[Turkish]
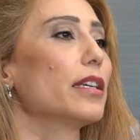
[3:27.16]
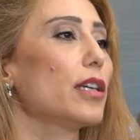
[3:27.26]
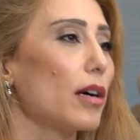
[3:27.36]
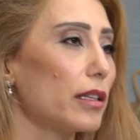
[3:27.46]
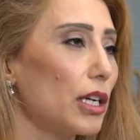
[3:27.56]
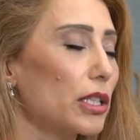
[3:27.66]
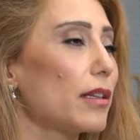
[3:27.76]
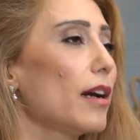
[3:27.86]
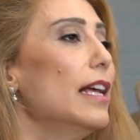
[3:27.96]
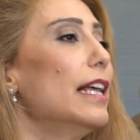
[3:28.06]

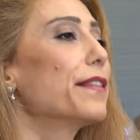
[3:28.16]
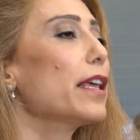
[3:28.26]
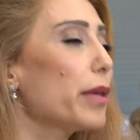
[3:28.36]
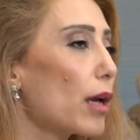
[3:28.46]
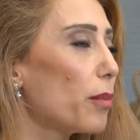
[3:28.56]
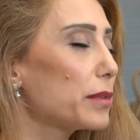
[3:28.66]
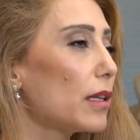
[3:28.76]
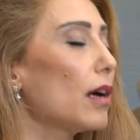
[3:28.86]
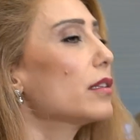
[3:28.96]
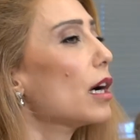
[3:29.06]
yaklaştılar. Ne mi
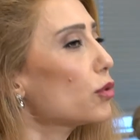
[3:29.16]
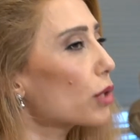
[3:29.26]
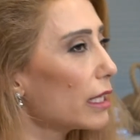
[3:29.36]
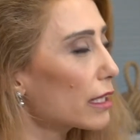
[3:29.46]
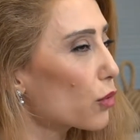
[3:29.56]
yaptılar? Daha çok ilgi